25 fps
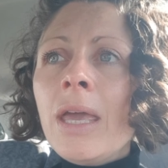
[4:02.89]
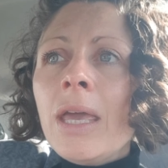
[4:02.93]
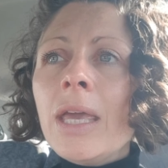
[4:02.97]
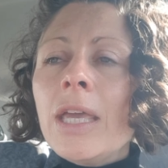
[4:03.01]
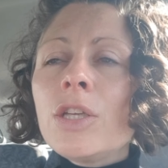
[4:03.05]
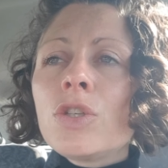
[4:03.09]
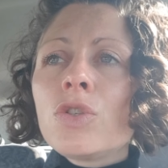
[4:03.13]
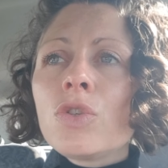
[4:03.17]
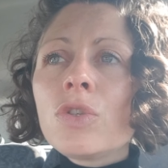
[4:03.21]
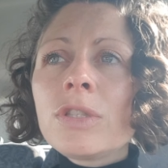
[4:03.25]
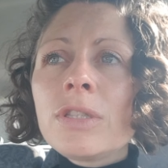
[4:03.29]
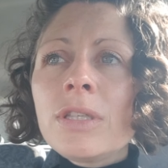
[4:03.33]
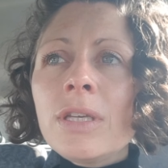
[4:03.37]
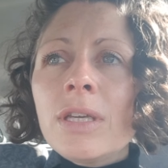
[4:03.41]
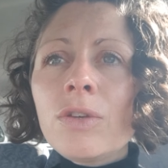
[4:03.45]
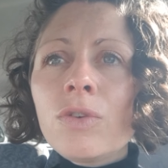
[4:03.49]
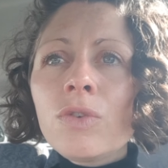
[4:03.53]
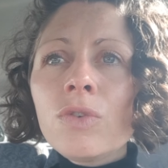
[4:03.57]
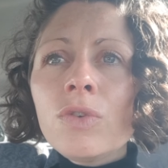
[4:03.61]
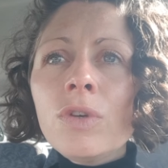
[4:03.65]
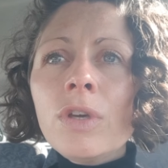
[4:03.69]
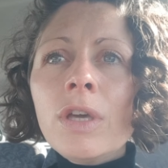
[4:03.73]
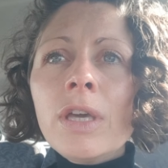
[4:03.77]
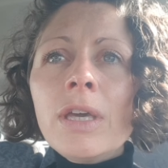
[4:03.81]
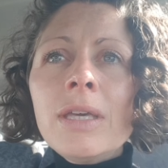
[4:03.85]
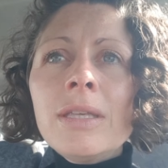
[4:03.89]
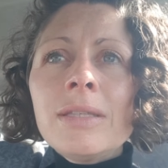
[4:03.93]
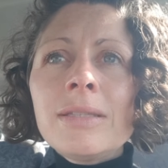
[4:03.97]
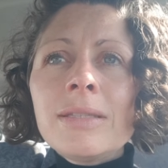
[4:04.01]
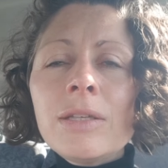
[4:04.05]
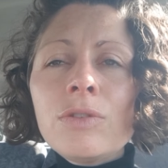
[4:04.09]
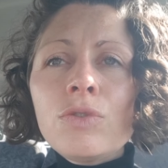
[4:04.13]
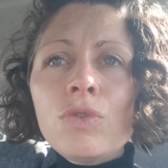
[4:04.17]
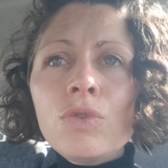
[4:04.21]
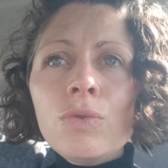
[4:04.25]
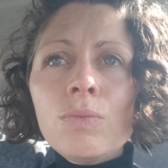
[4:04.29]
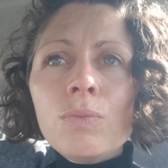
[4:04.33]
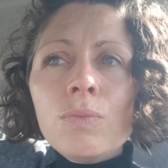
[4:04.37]
et je sais que
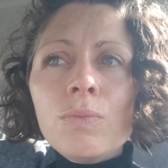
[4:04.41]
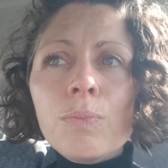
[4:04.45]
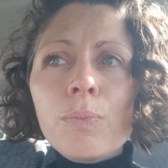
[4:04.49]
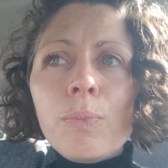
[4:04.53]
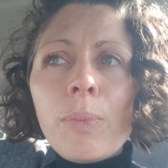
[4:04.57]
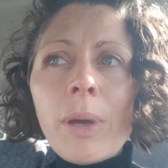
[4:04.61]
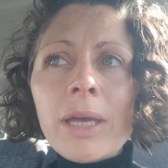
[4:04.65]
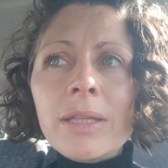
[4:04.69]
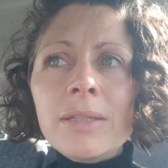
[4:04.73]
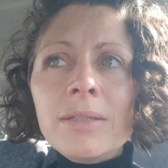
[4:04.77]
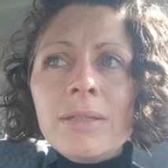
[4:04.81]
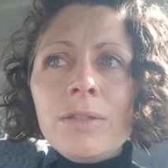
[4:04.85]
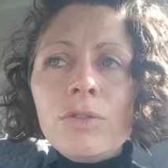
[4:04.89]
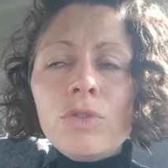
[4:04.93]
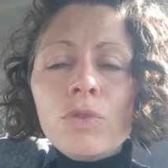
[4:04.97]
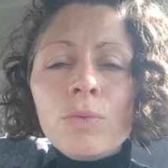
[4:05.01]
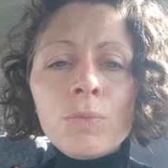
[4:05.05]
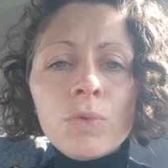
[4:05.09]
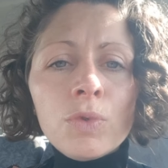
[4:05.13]
c'est une partie de